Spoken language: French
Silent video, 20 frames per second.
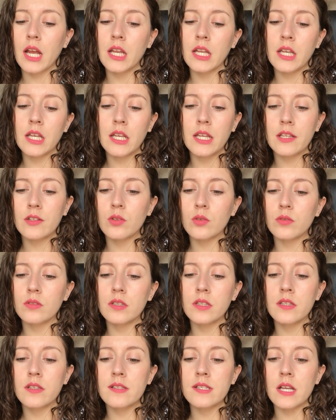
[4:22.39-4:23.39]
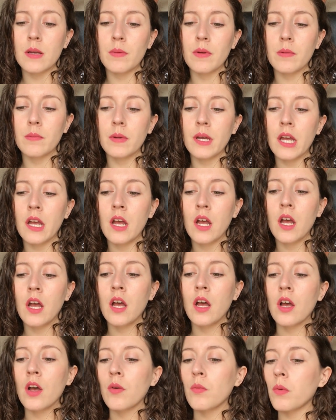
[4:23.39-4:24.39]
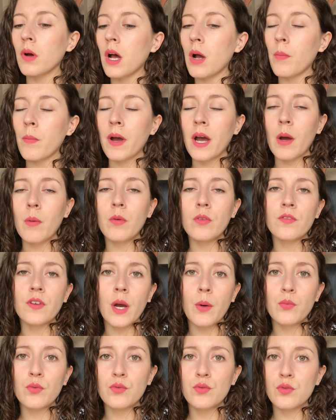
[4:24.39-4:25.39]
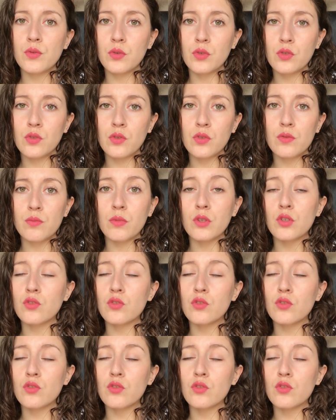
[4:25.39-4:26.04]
Elle est électronique, ça permet voilà, apparemment de faire plus de choses.